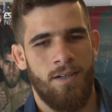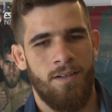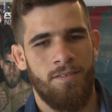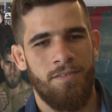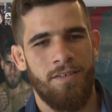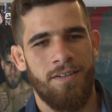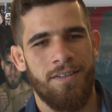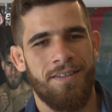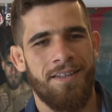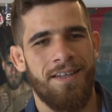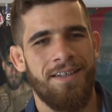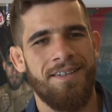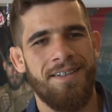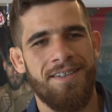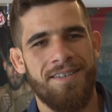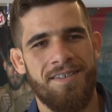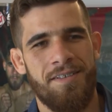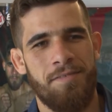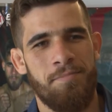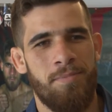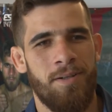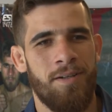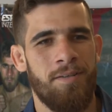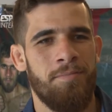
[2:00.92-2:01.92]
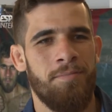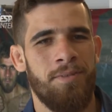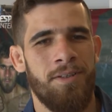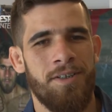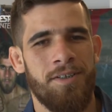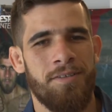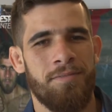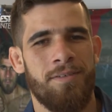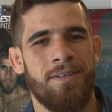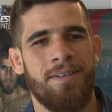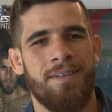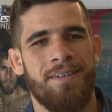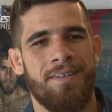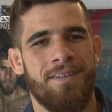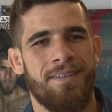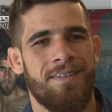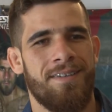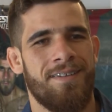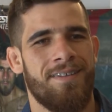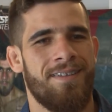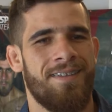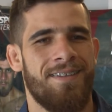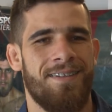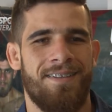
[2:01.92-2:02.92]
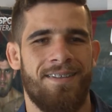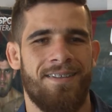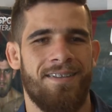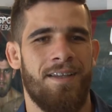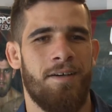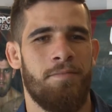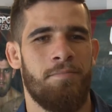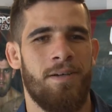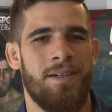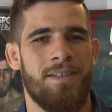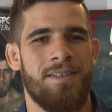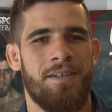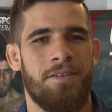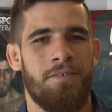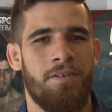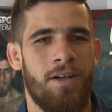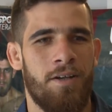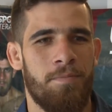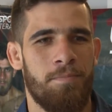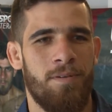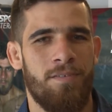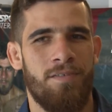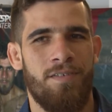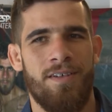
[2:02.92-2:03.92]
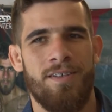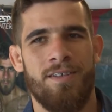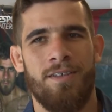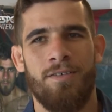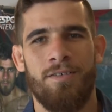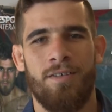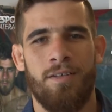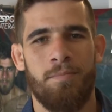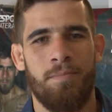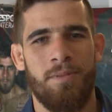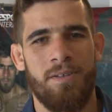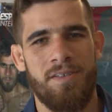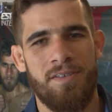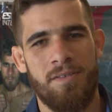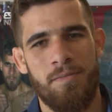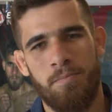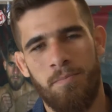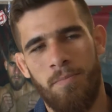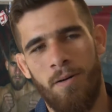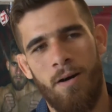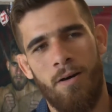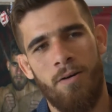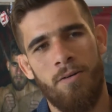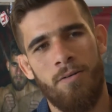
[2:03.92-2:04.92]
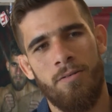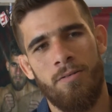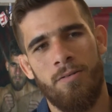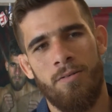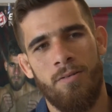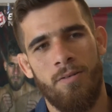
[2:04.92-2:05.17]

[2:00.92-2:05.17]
A vantagem é sempre a mesma, né? Ainda mais agora para fazer a luta principal.